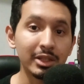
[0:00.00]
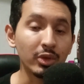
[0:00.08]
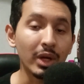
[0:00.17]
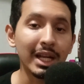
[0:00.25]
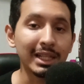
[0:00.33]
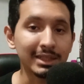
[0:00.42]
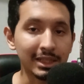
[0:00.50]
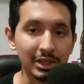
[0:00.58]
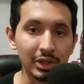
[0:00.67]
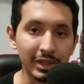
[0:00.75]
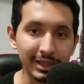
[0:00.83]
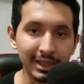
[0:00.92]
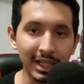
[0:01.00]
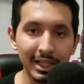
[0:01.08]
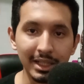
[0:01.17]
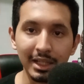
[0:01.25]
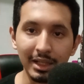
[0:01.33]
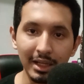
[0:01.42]
todas las canciones que hay
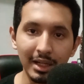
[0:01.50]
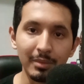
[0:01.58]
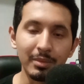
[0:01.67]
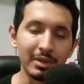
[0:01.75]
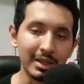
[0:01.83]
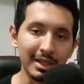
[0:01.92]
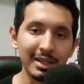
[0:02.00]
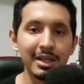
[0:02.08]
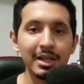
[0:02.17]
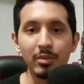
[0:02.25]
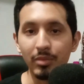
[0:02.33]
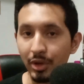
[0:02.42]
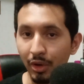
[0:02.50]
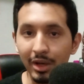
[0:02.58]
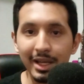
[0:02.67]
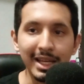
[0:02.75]
en el canal, porque bueno,